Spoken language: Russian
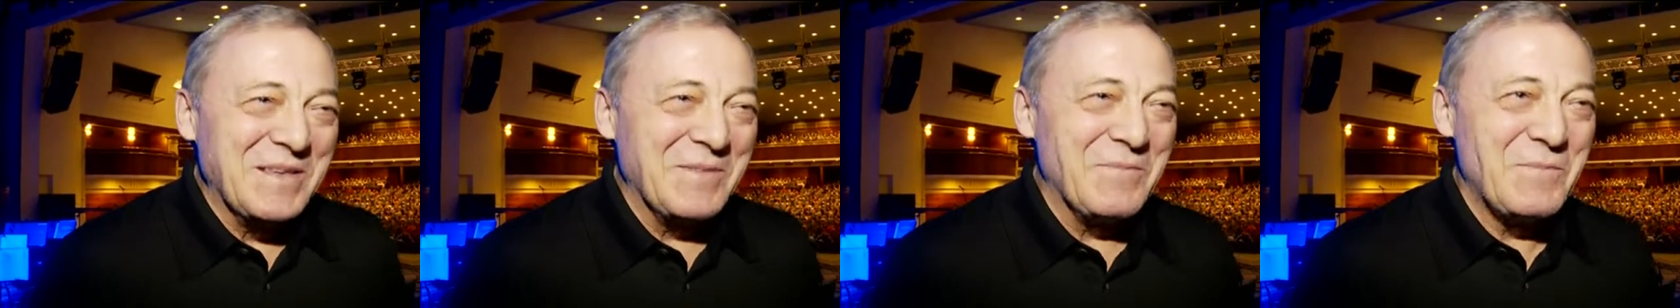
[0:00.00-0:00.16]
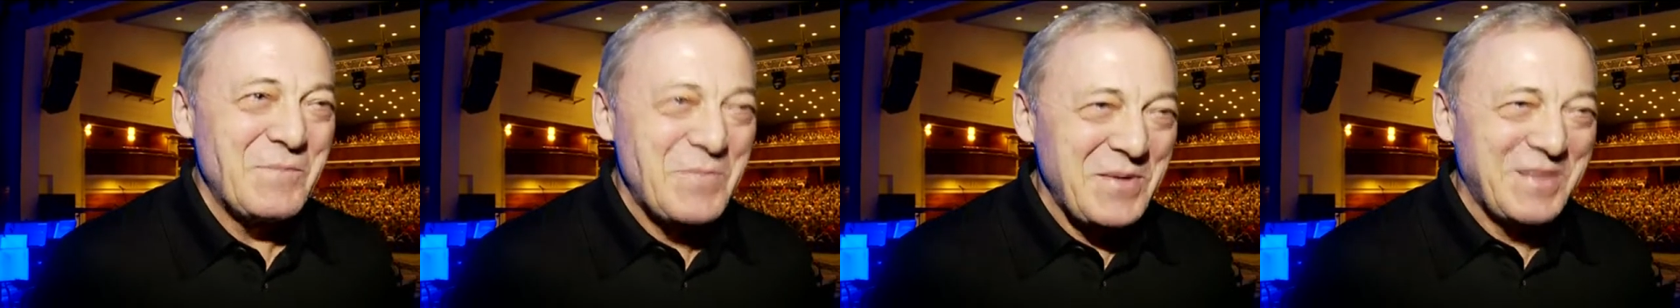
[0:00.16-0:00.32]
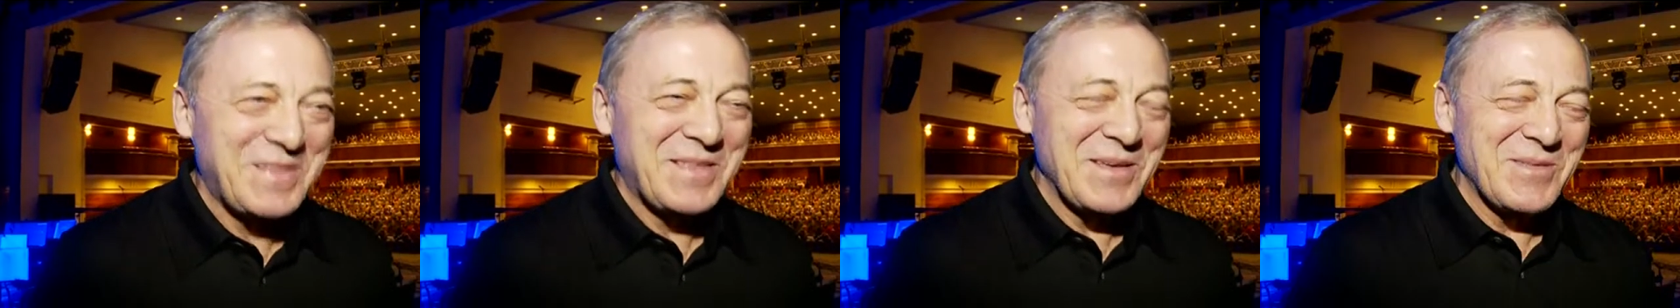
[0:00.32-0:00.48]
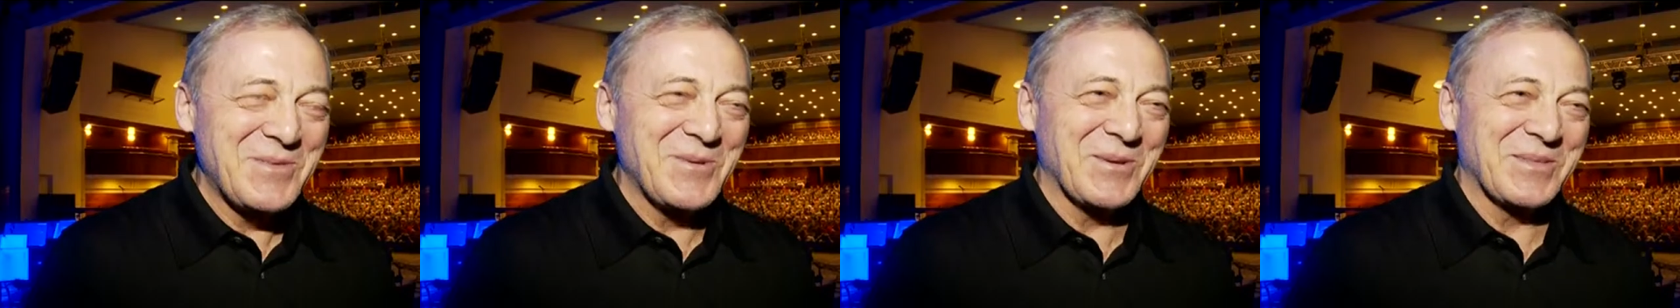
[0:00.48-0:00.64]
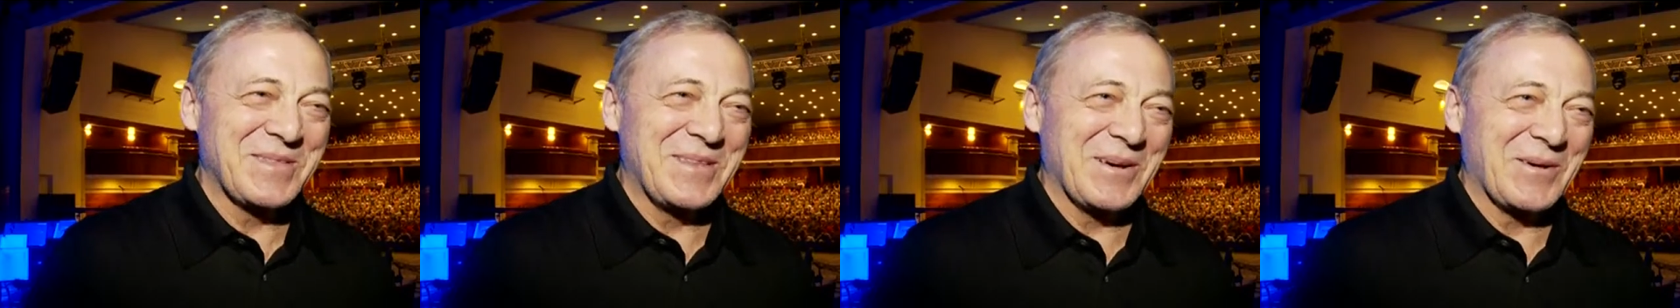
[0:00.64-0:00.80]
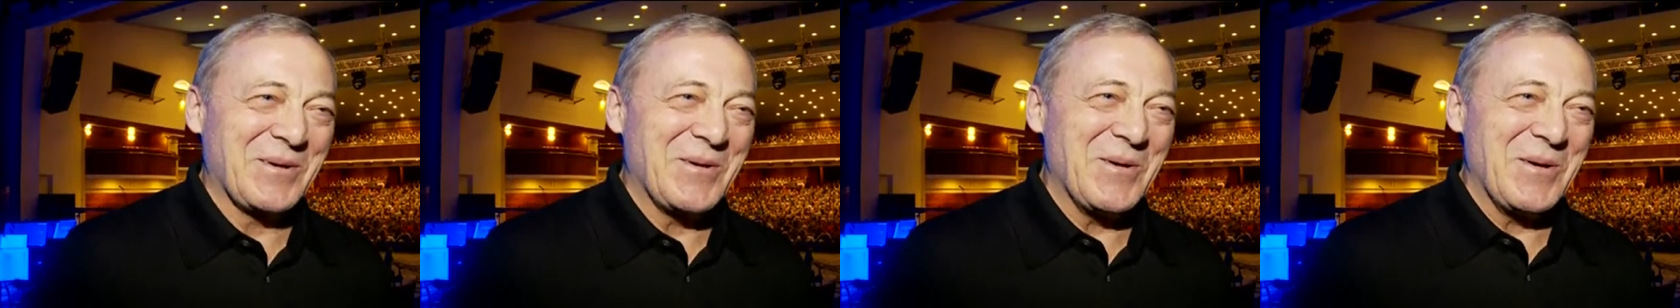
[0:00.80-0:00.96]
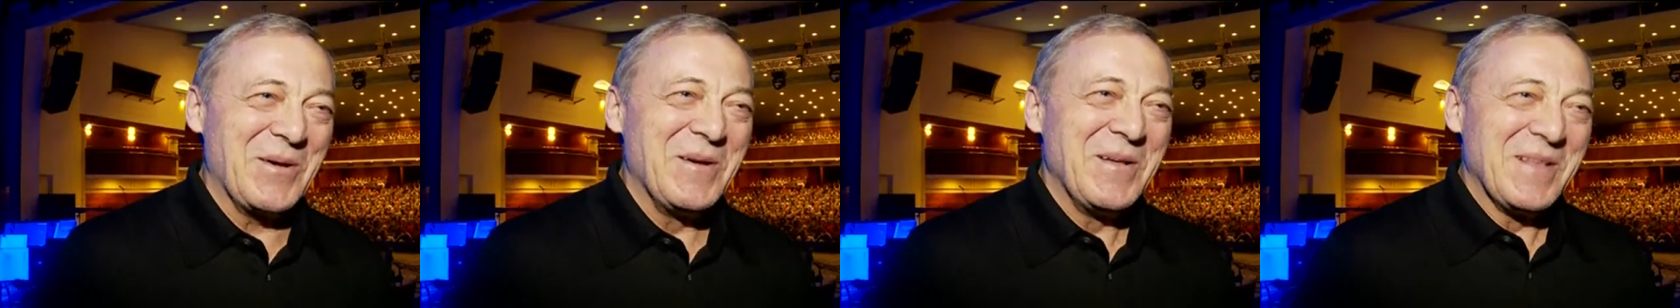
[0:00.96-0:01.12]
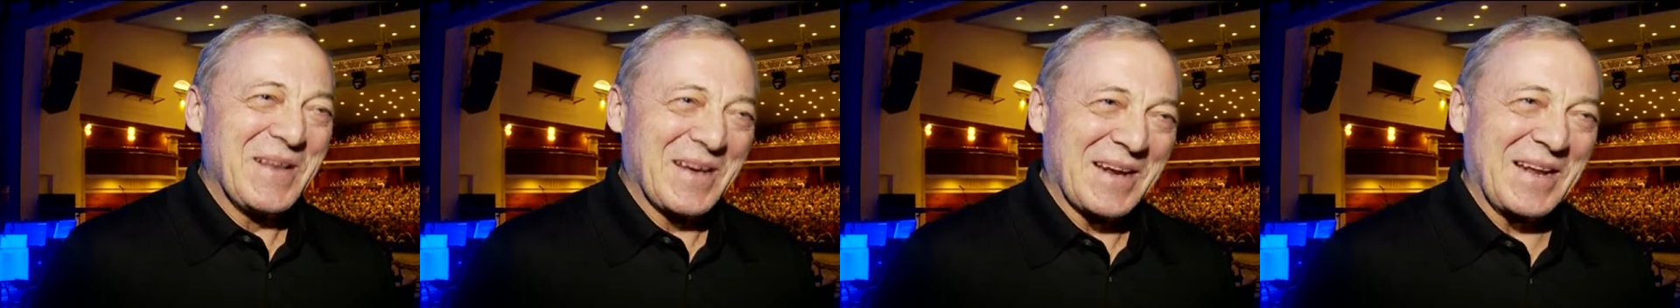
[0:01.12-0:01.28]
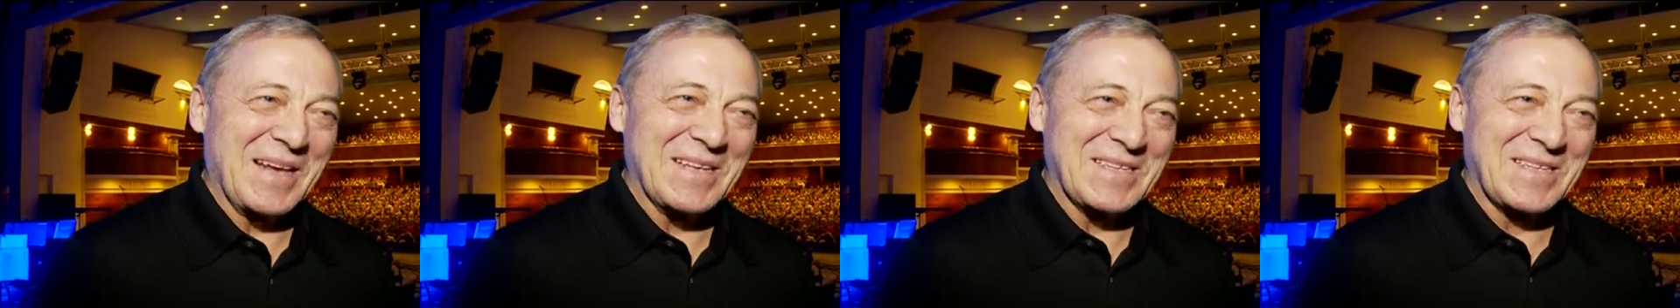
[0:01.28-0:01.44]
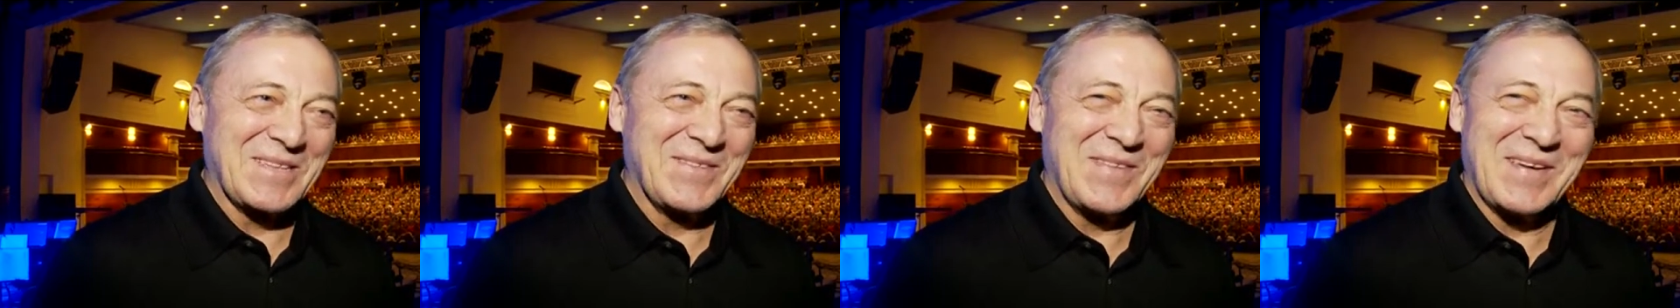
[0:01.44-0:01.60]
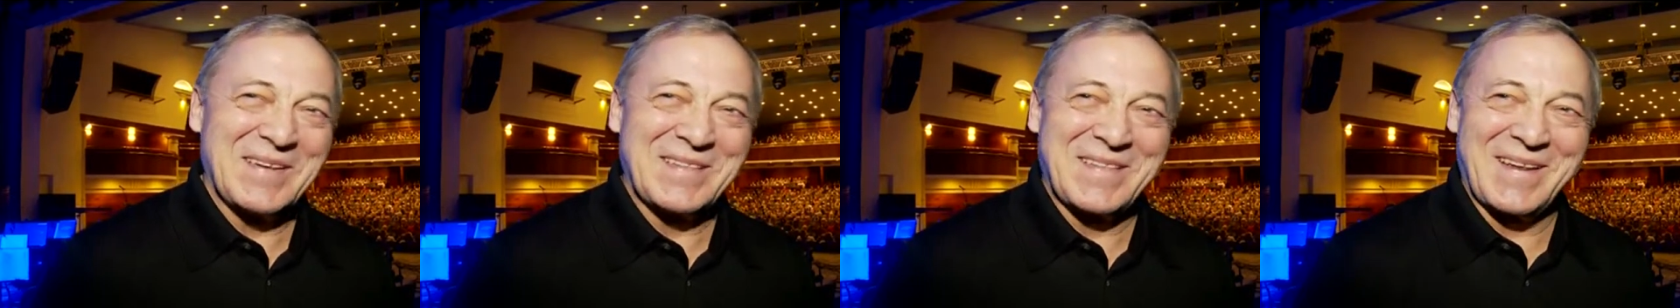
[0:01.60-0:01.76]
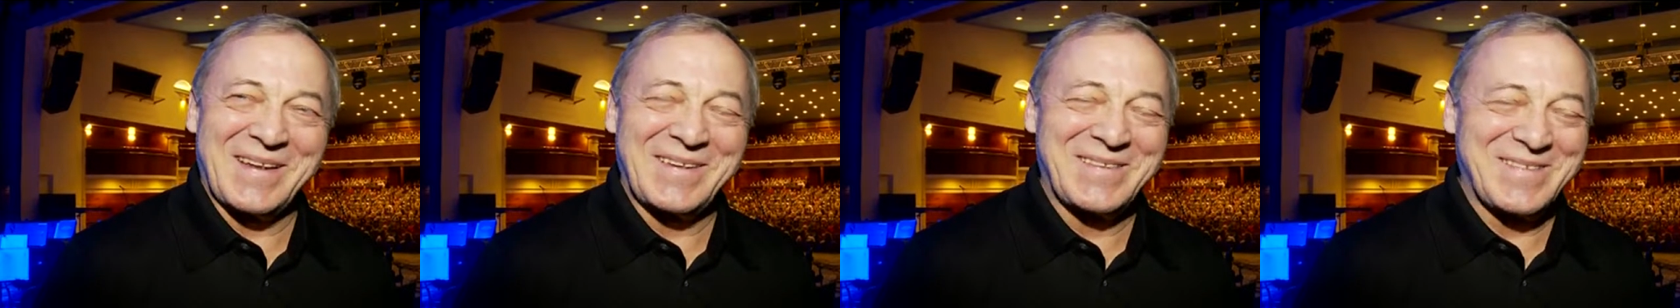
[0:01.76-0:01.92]
бит идет такой раз, два,
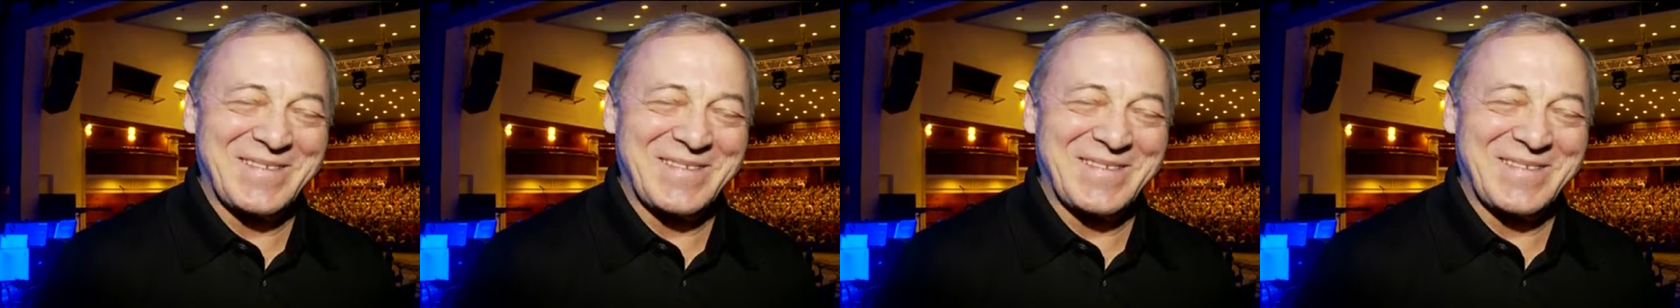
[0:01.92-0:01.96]
три,